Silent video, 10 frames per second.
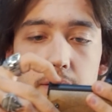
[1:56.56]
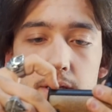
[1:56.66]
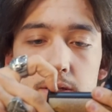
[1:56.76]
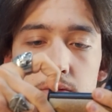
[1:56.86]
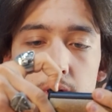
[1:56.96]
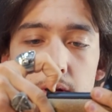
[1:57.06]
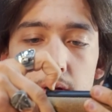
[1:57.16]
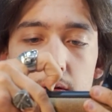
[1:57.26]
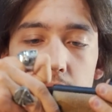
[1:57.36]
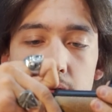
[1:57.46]
jest tutaj
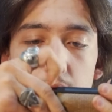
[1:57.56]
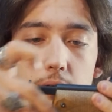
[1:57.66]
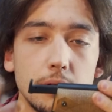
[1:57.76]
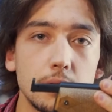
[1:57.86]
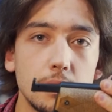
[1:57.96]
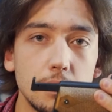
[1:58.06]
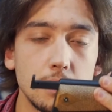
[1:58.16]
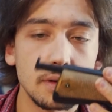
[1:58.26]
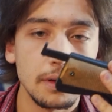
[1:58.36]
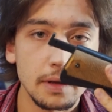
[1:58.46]

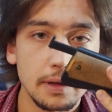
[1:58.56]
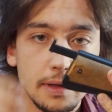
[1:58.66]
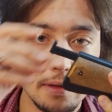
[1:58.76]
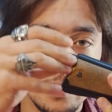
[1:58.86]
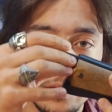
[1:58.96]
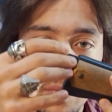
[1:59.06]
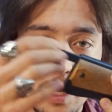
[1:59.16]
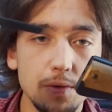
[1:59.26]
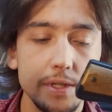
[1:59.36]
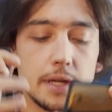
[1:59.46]
na taki
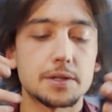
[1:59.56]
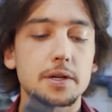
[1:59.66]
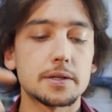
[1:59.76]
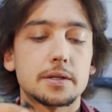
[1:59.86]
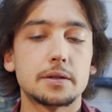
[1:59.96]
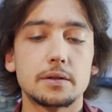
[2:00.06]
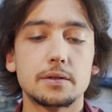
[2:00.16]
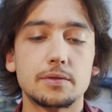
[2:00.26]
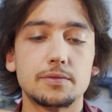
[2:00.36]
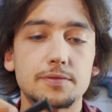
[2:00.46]
mały zatrzask
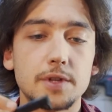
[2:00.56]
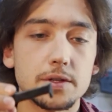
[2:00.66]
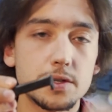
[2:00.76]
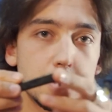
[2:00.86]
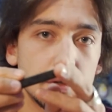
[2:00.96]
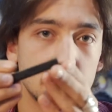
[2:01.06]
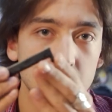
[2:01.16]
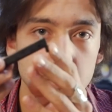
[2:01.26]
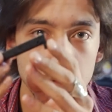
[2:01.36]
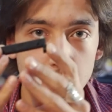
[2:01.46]
wewnętrzny.
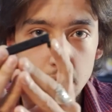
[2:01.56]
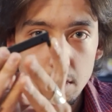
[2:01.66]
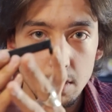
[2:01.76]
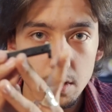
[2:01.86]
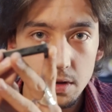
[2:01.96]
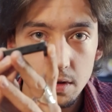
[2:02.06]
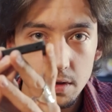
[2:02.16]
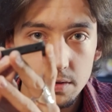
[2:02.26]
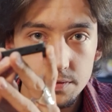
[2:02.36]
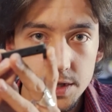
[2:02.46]

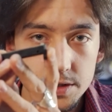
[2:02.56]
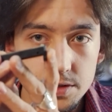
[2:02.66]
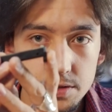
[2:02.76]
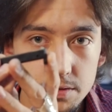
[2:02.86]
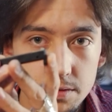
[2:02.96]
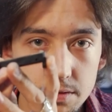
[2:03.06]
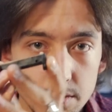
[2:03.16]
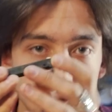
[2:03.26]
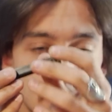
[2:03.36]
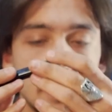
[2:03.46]
Widać? Tak.